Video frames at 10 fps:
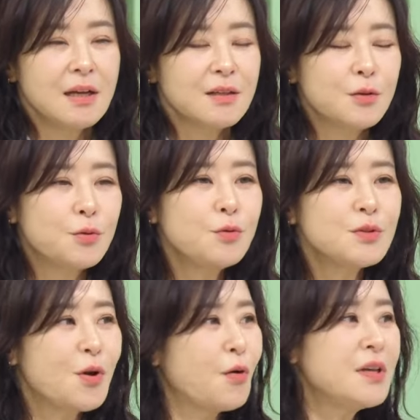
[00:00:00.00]
그리고
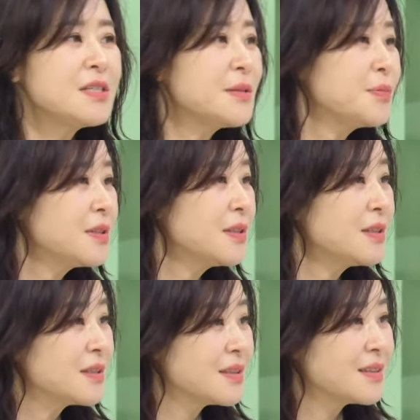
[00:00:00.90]
저희
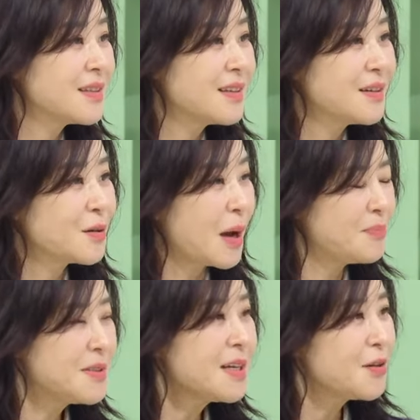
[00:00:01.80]
집은
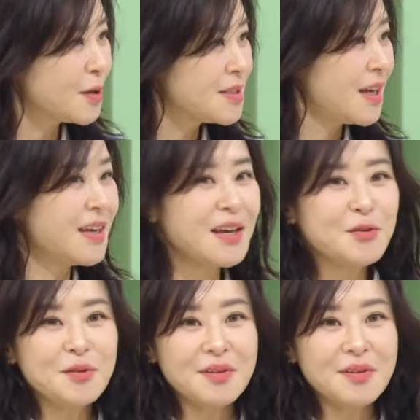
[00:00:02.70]
갑자기 이렇게 제 얘기해도